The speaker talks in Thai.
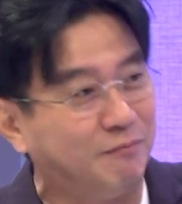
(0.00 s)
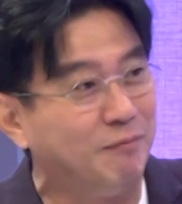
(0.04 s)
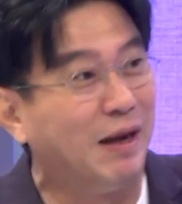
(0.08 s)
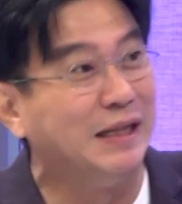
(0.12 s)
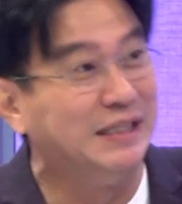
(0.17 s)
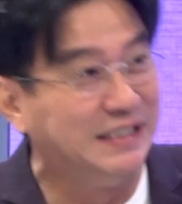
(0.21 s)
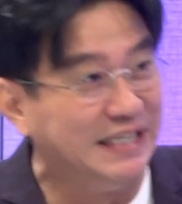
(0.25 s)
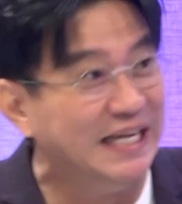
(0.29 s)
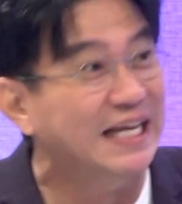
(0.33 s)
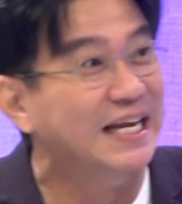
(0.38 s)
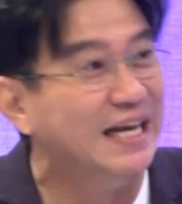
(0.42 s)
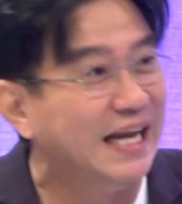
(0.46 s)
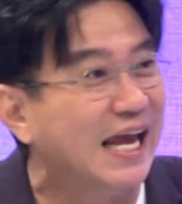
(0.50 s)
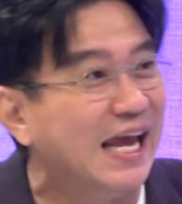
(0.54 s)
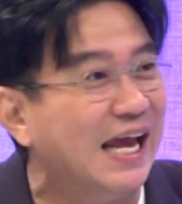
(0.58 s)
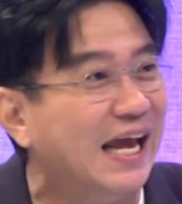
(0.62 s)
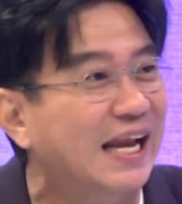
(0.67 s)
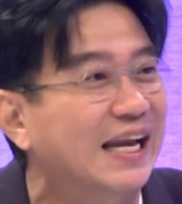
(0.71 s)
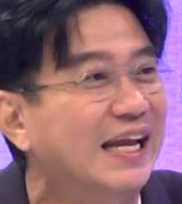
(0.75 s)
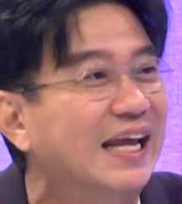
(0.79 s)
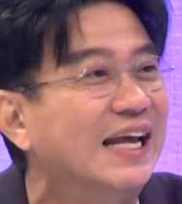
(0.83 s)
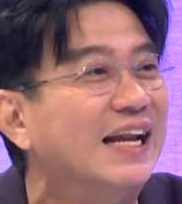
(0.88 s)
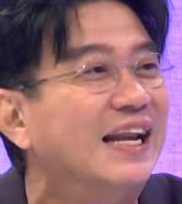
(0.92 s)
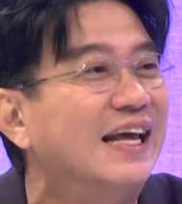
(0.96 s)
มันจริงแน่
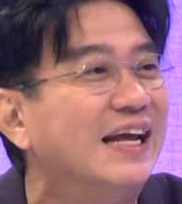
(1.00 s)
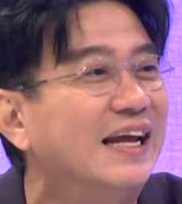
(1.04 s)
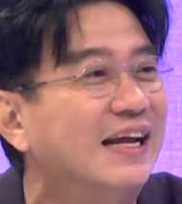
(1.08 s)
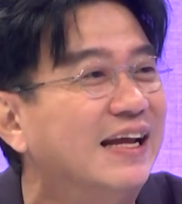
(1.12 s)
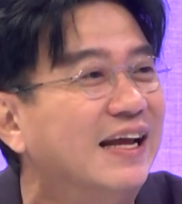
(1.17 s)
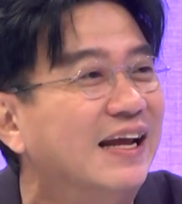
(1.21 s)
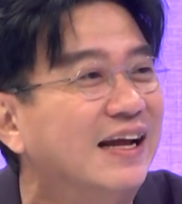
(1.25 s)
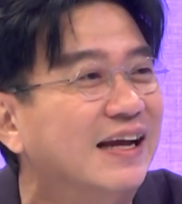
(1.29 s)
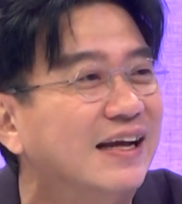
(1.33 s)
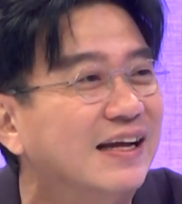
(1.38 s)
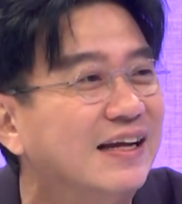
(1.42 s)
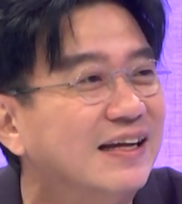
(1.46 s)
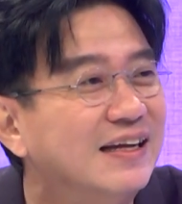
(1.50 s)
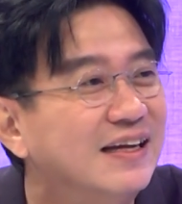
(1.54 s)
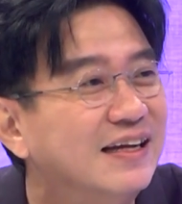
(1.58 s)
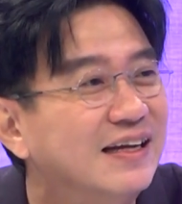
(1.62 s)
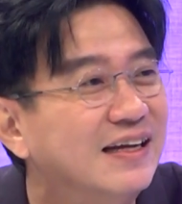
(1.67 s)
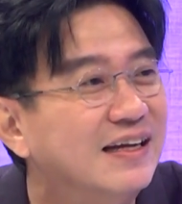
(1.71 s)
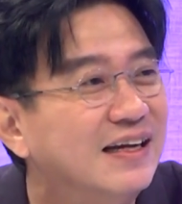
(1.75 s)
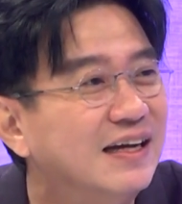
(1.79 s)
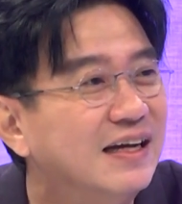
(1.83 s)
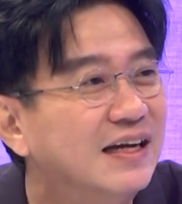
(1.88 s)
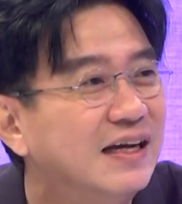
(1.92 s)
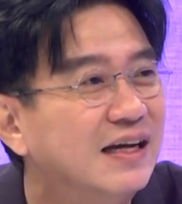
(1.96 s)
นี้อะไรเงี้ยเพราะ
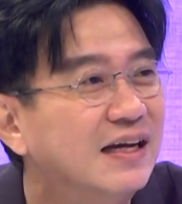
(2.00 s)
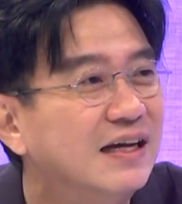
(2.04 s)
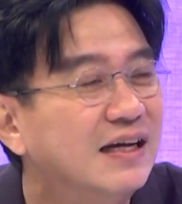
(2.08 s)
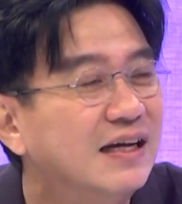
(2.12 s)
ว่า